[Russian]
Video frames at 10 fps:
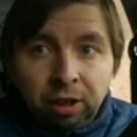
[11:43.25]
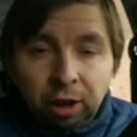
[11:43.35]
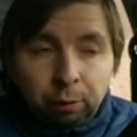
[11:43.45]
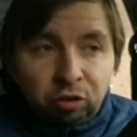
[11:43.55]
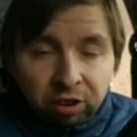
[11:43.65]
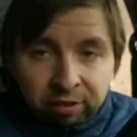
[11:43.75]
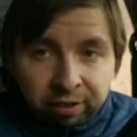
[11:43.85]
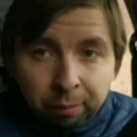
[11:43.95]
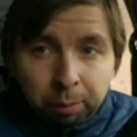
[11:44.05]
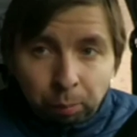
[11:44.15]
Я говорю, сейчас
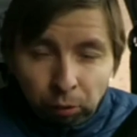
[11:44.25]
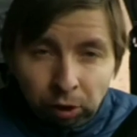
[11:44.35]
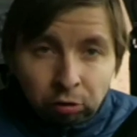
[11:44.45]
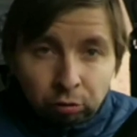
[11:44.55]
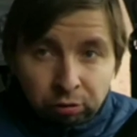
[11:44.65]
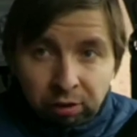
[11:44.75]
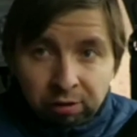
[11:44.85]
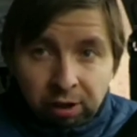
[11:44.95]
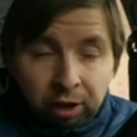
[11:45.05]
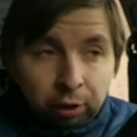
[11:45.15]
сами поняли, что
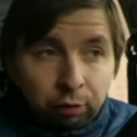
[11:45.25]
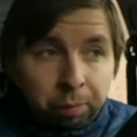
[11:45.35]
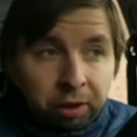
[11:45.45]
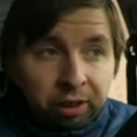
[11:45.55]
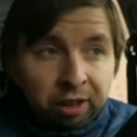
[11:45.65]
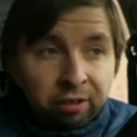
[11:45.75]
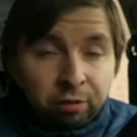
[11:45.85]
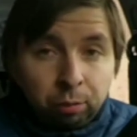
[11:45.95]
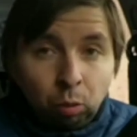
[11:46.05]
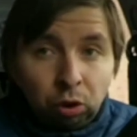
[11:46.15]
сказали. Я говорю, вы передайте
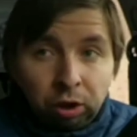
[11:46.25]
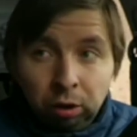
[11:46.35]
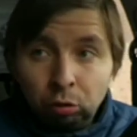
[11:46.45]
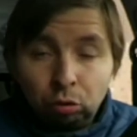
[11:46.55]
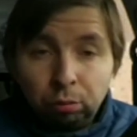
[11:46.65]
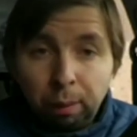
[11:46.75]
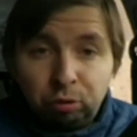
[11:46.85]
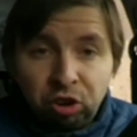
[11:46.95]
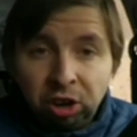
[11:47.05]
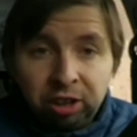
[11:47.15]
своему Кириллу, что он
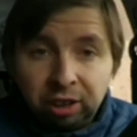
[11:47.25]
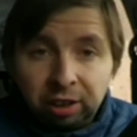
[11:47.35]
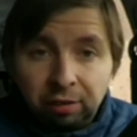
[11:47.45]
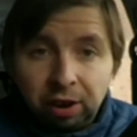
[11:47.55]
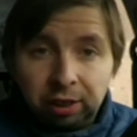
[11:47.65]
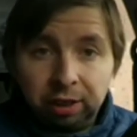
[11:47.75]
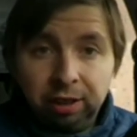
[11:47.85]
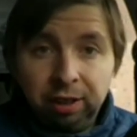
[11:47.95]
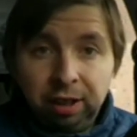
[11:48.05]
вообще неадекватный.